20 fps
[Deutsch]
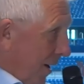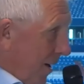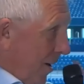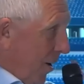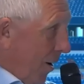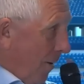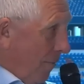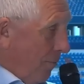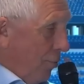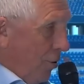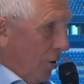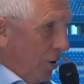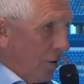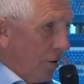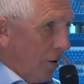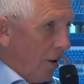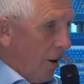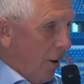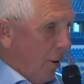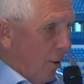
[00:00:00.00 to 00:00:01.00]
in Hamburg.
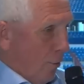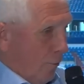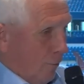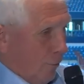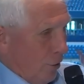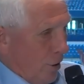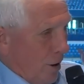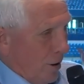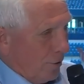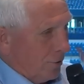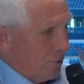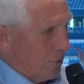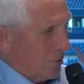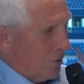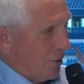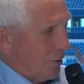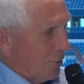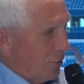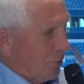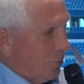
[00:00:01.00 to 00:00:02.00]
In Hamburg ja. Vielleicht ist
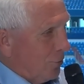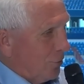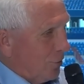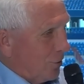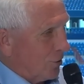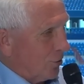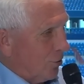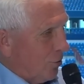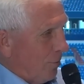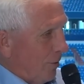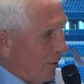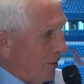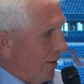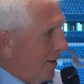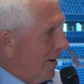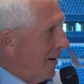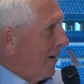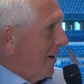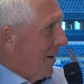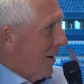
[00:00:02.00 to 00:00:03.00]
es ein gutes
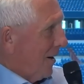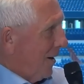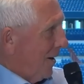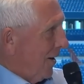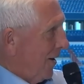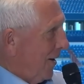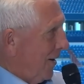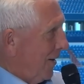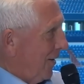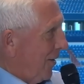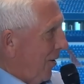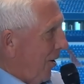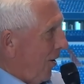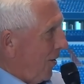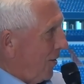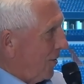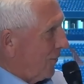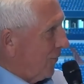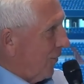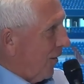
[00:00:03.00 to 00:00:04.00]
Omen äh,
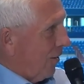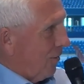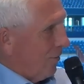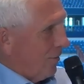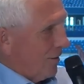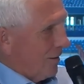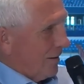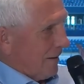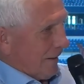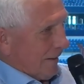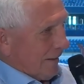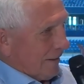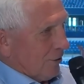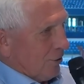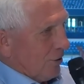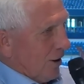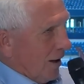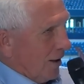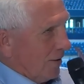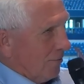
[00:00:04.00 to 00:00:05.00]
HSV
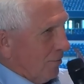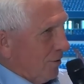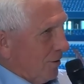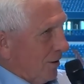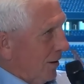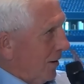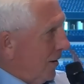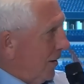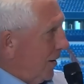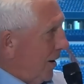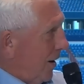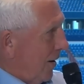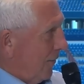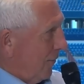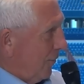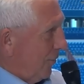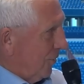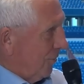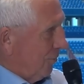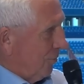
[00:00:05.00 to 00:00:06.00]
steigt wieder nicht
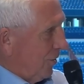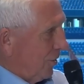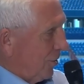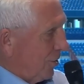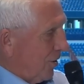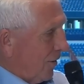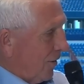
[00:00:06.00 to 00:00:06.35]
auf und wir